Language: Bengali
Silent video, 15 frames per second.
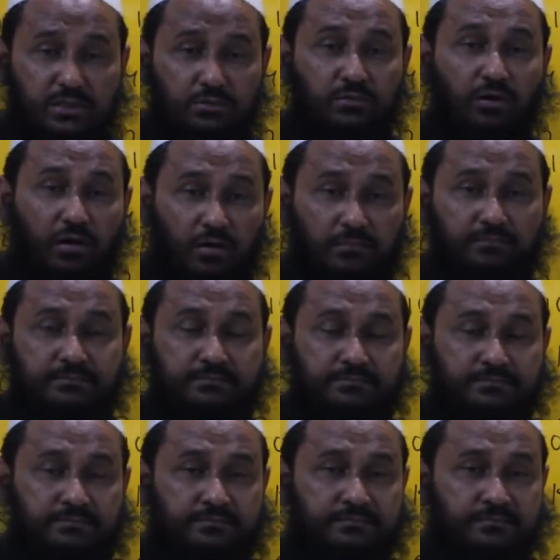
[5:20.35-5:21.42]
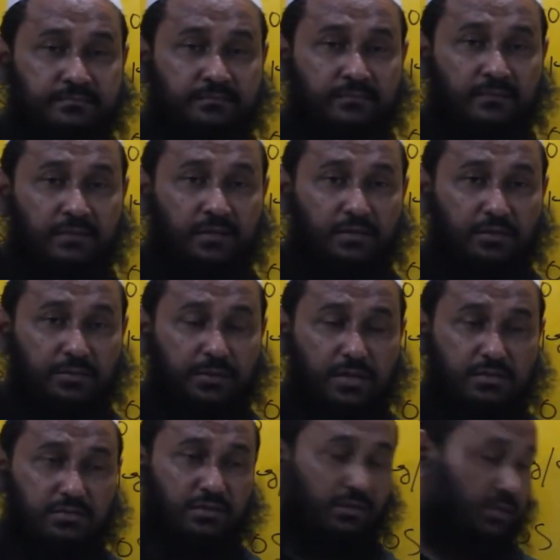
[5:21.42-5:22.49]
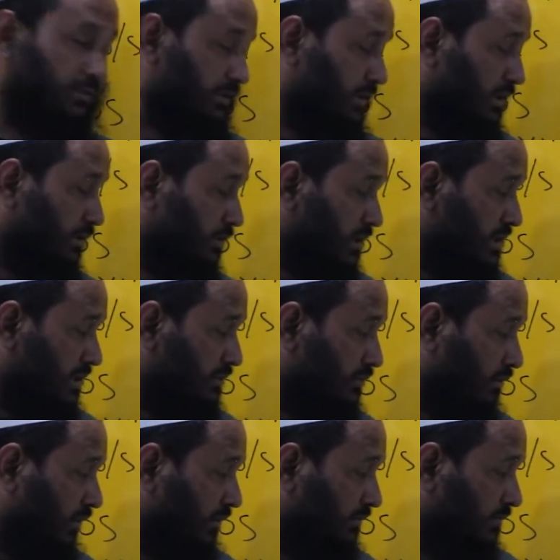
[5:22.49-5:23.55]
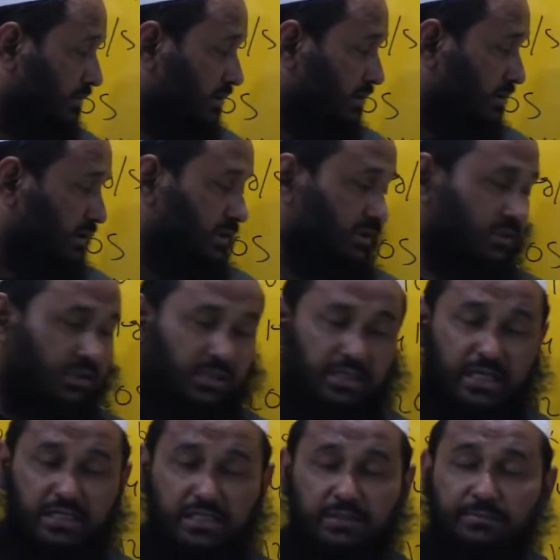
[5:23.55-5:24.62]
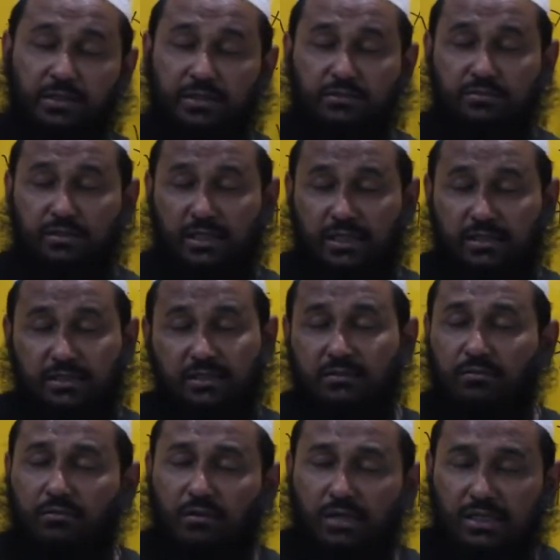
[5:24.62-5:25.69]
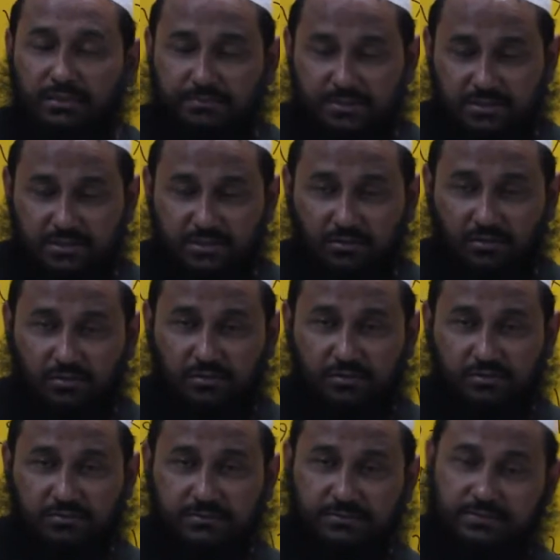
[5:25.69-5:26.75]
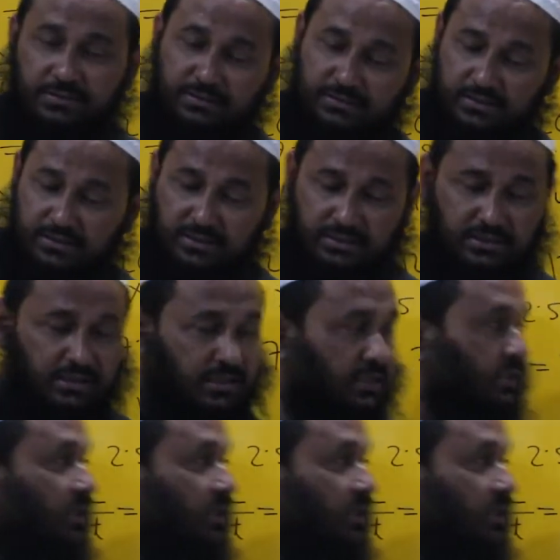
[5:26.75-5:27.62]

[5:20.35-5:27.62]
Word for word: চেয়ে একটু কম অভিজ্ঞ স্তরণে আমাদের দ্বিগুণের চেয়ে একটু কম এইটিন পয়েন্ট টু নাইন অনেক বেশি ধরুন আচ্ছা